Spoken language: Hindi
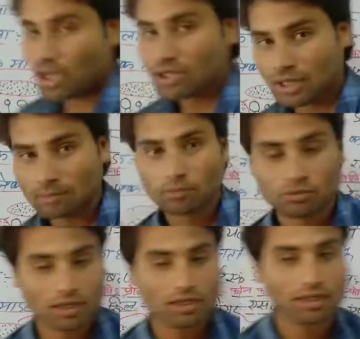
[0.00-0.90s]
आप लोग जान ही
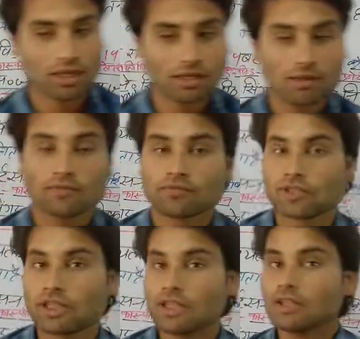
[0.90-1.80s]
गए कि
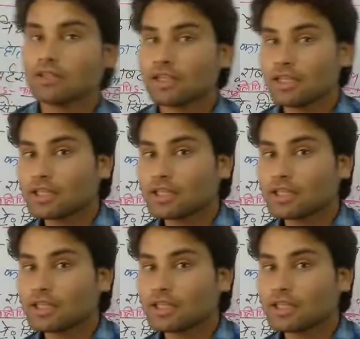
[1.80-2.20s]
यानी कि